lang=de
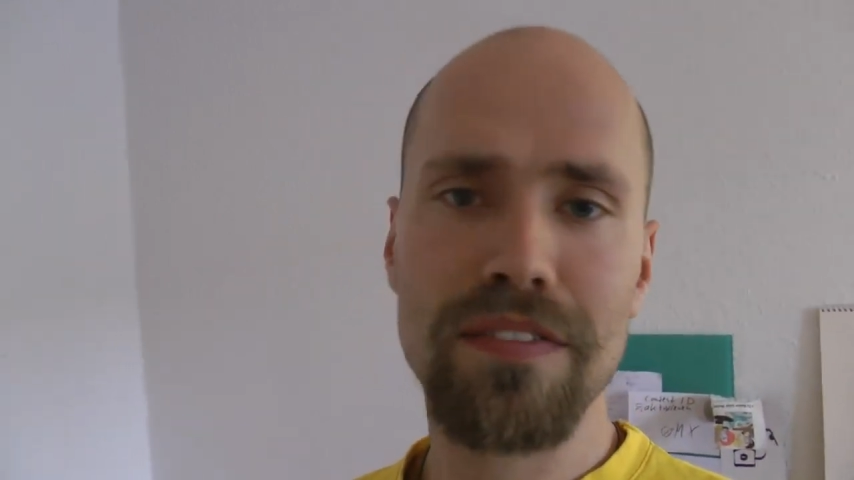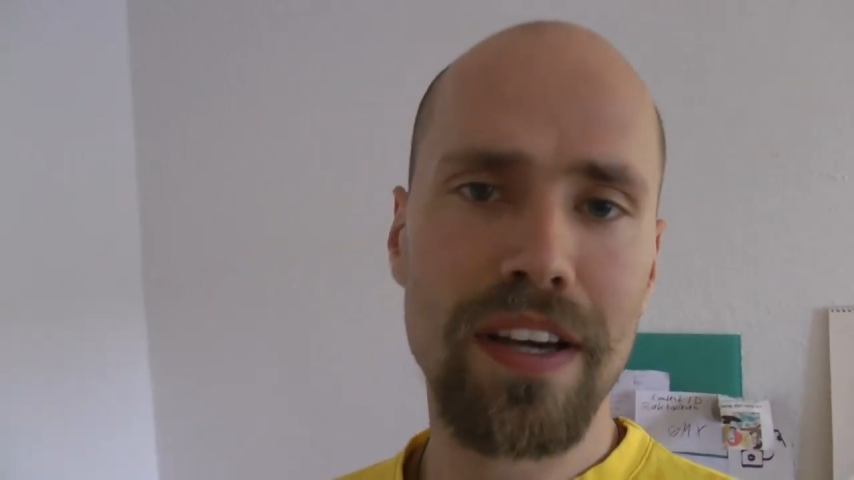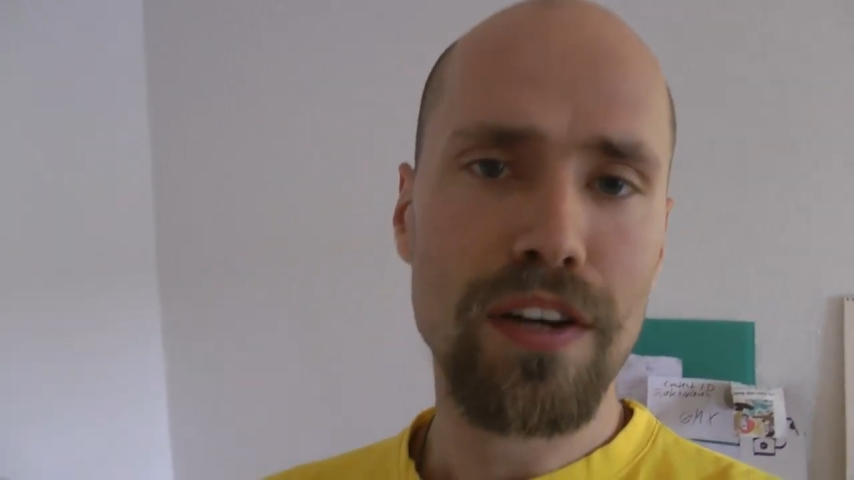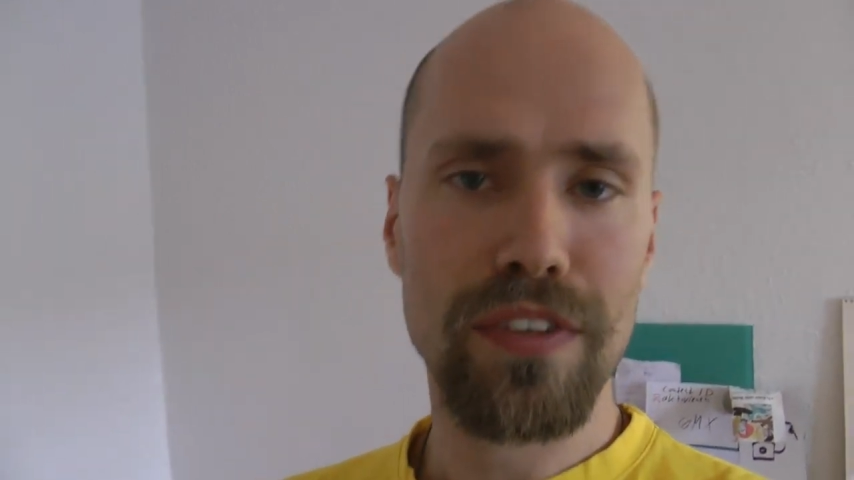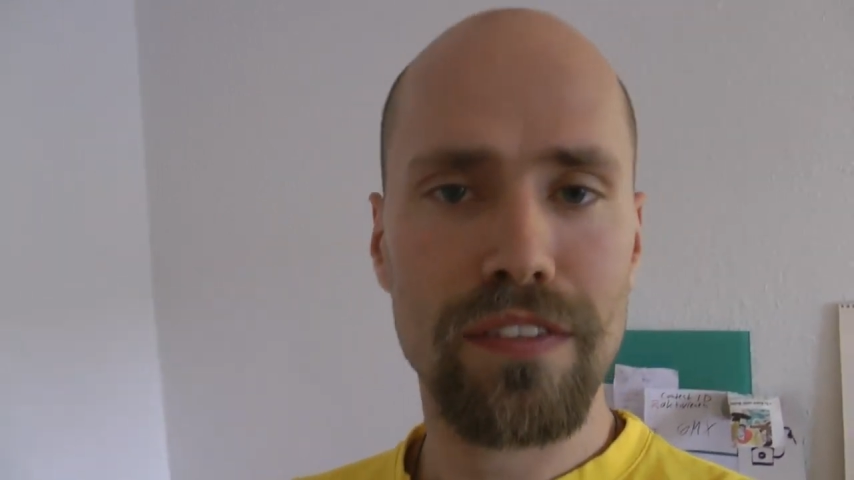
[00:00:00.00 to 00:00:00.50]
die
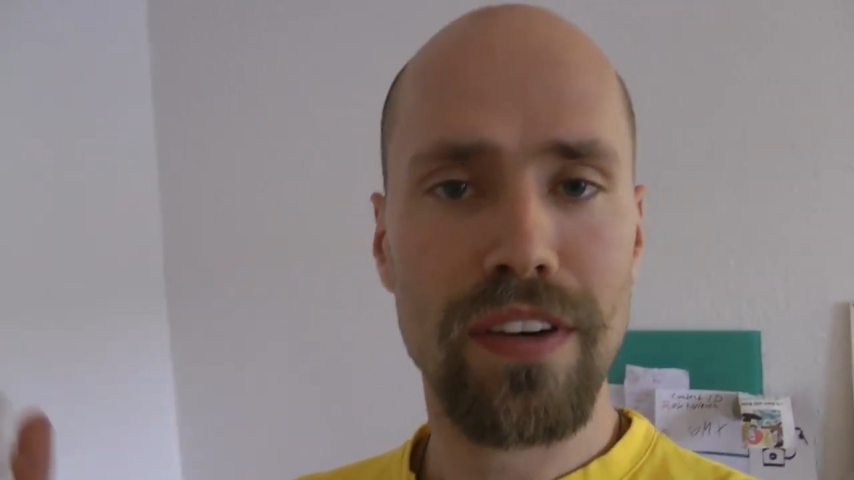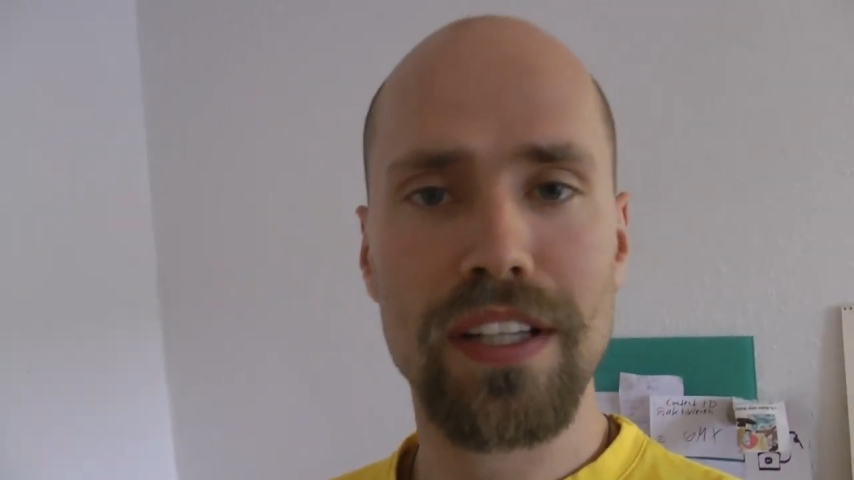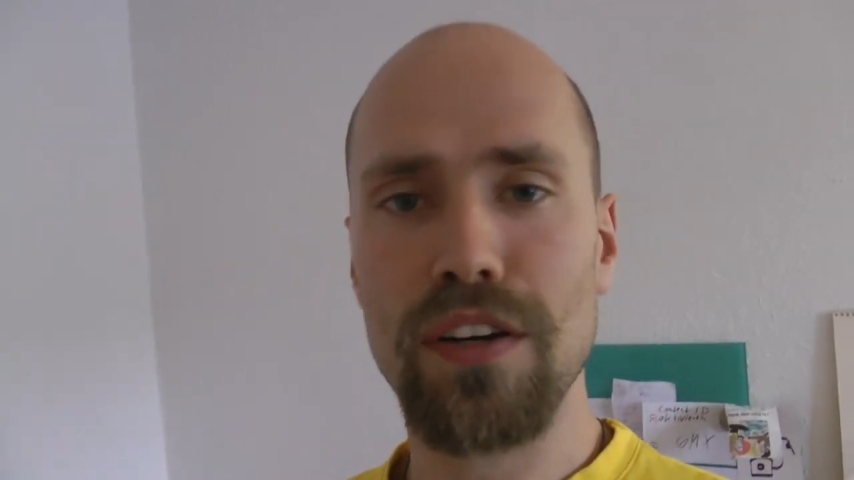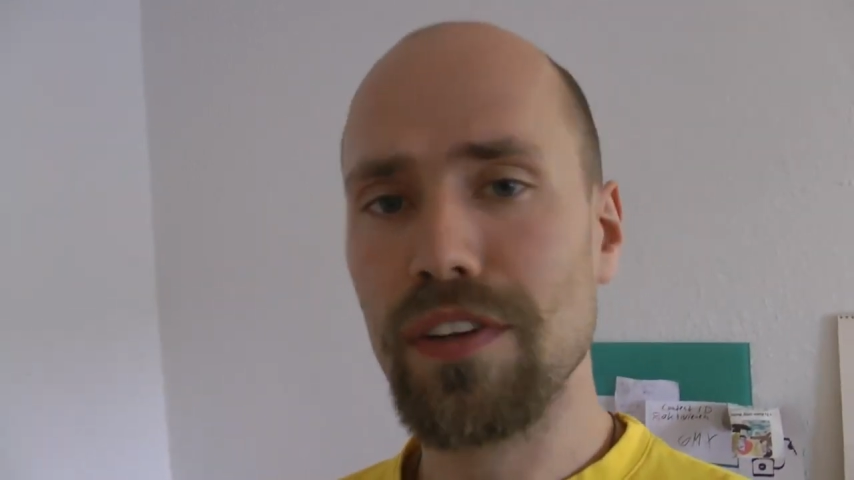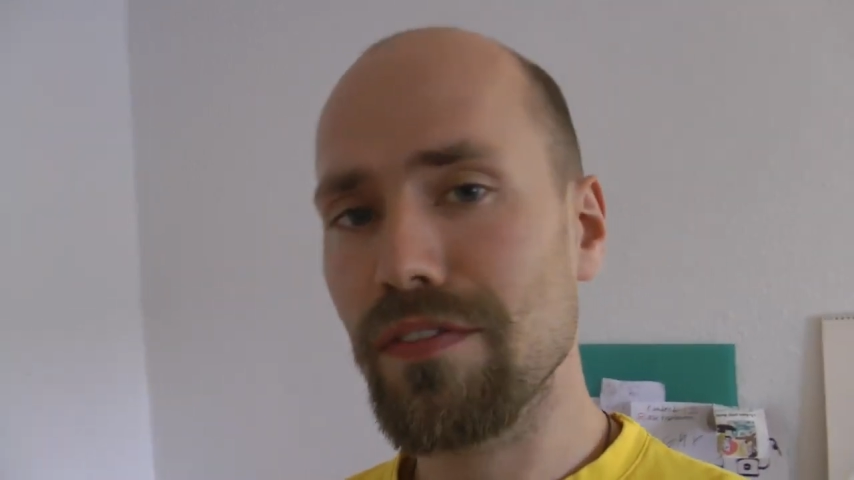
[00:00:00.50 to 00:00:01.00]
werden auf, werde
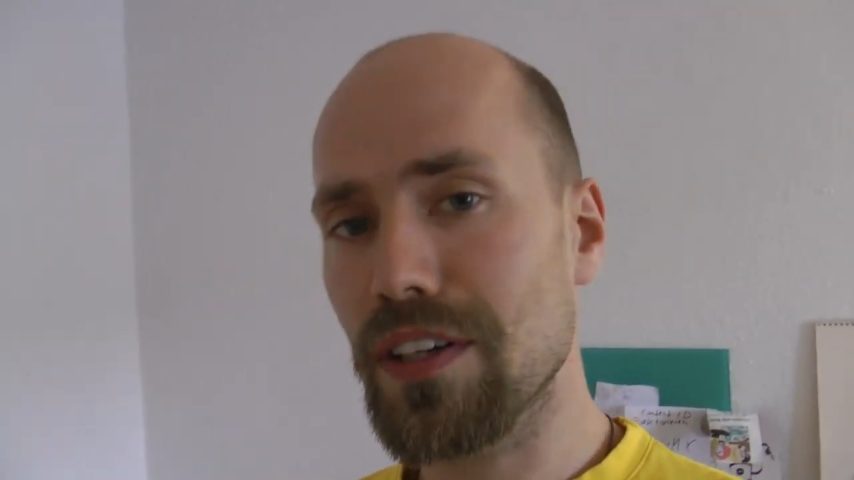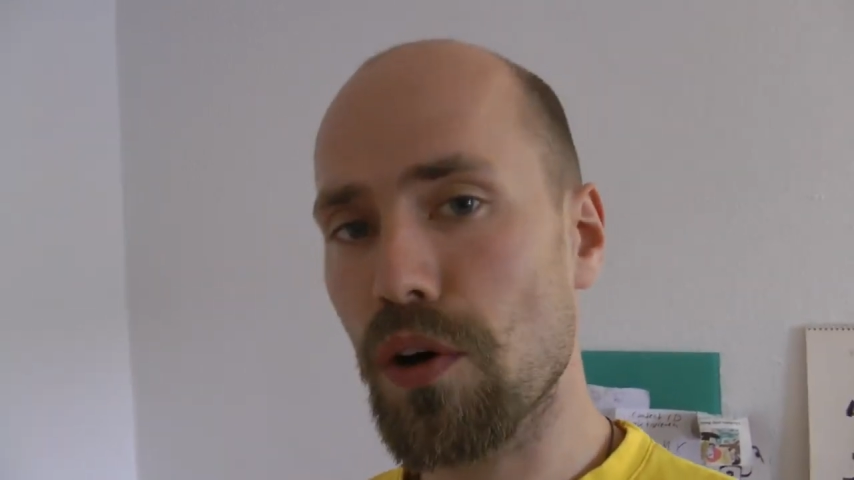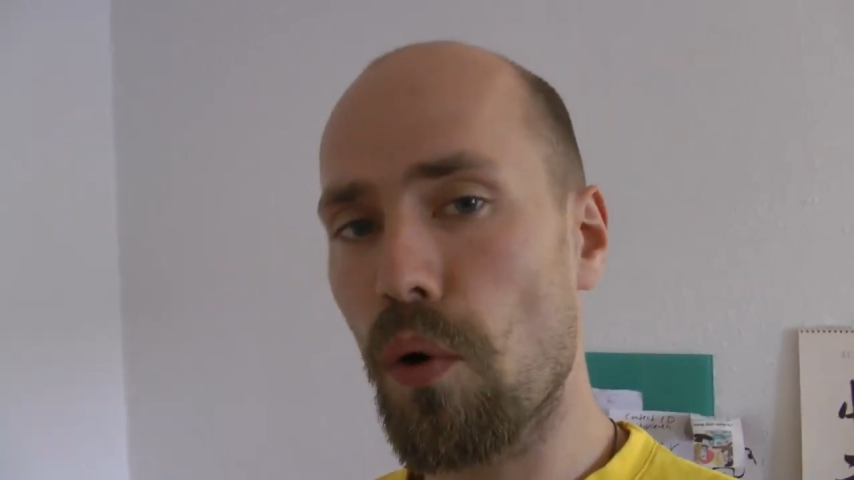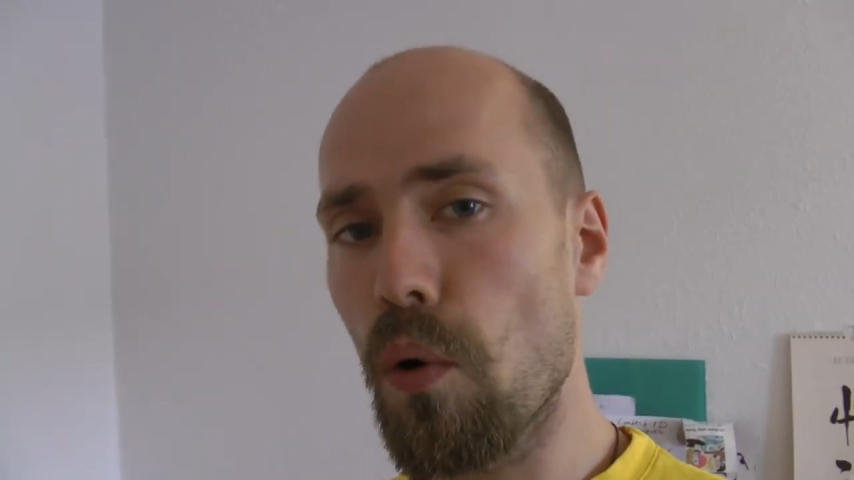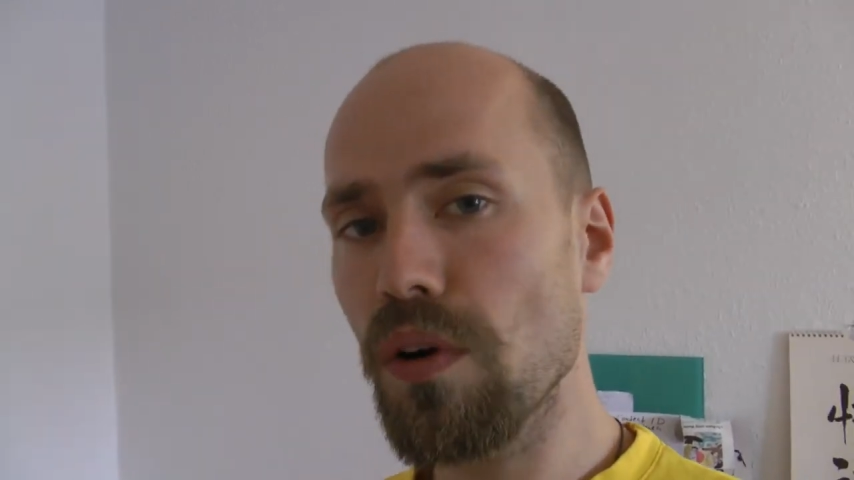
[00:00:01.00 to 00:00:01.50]
ich auf jeden Fall
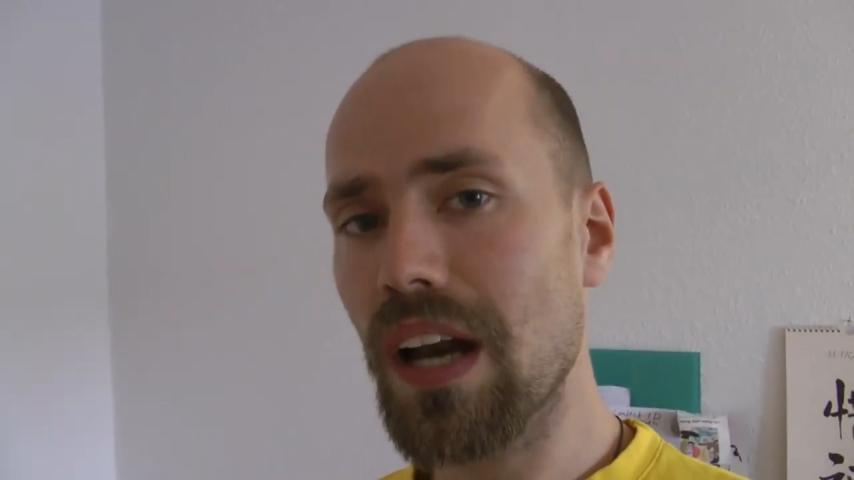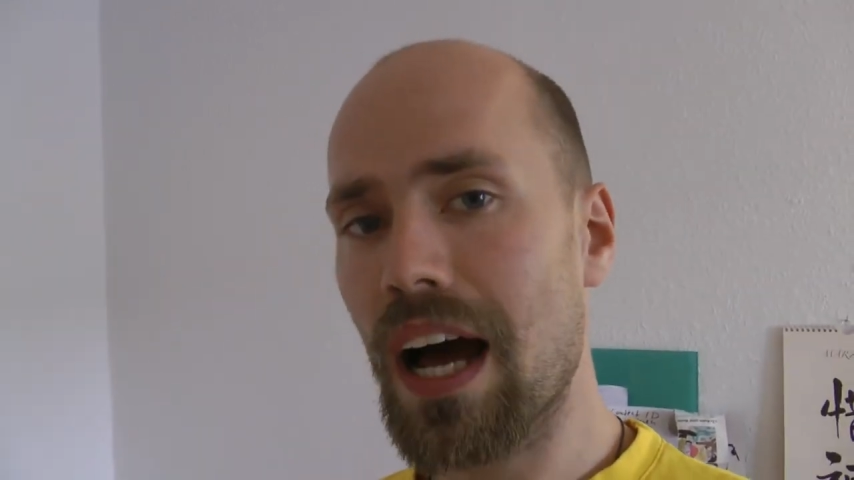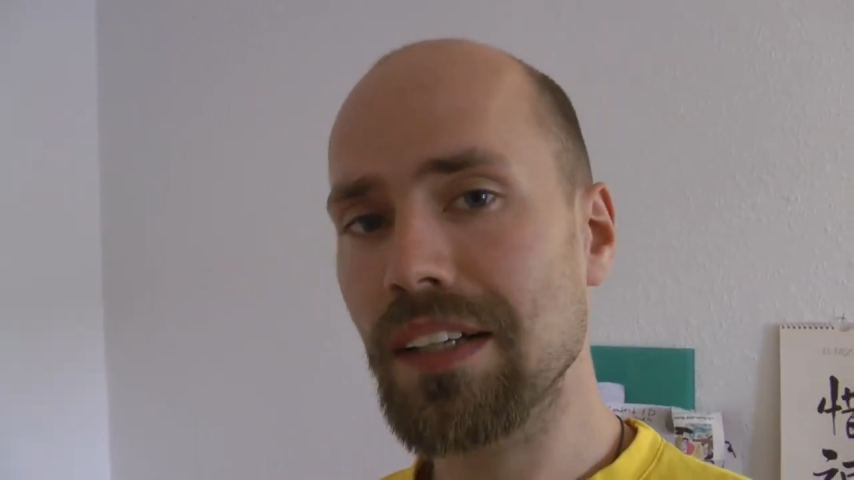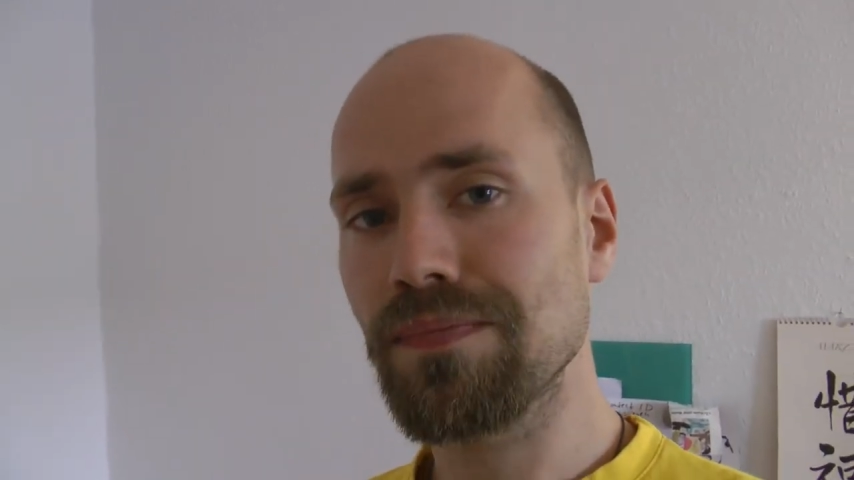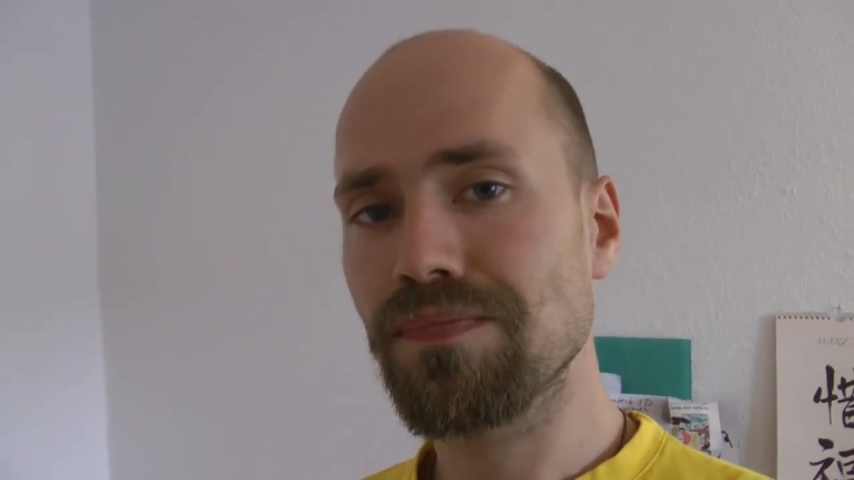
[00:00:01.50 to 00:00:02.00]
noch
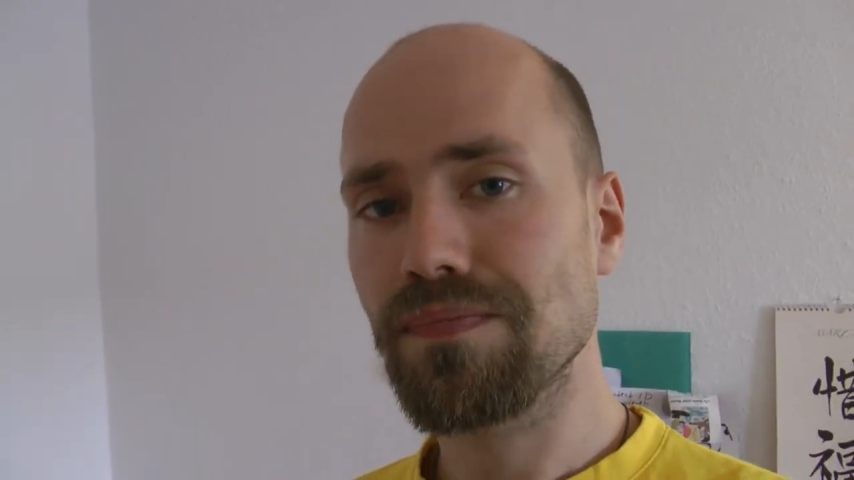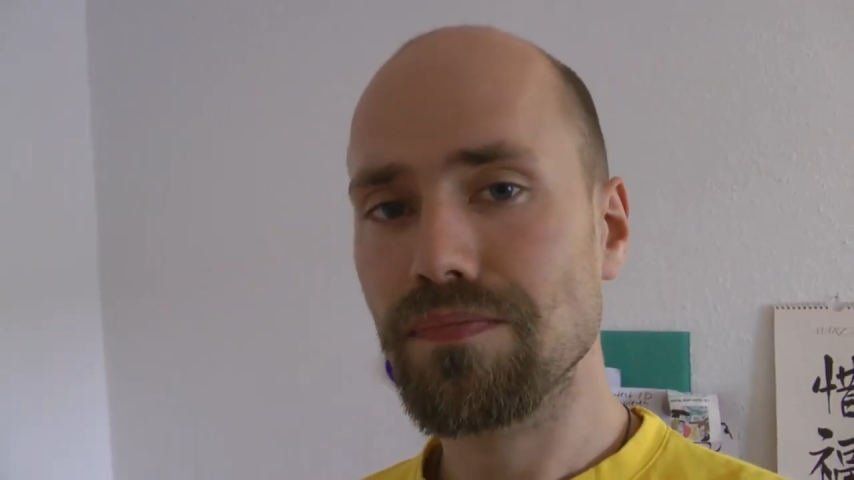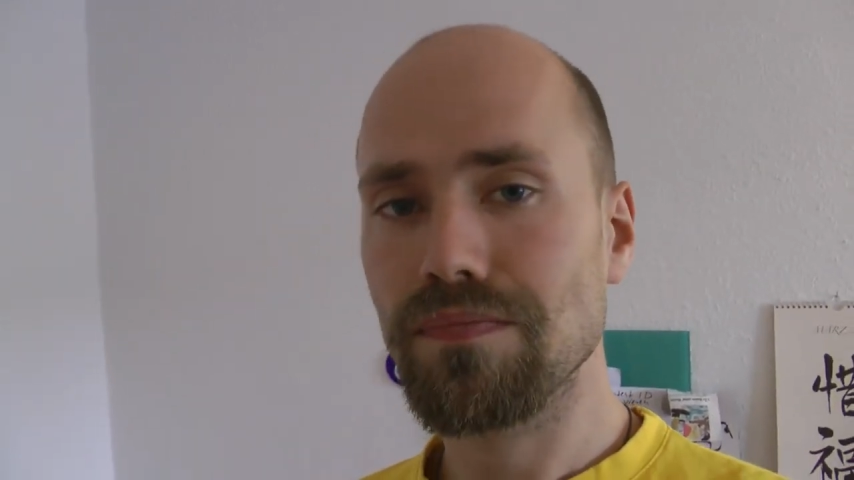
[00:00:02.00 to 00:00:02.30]
hochladen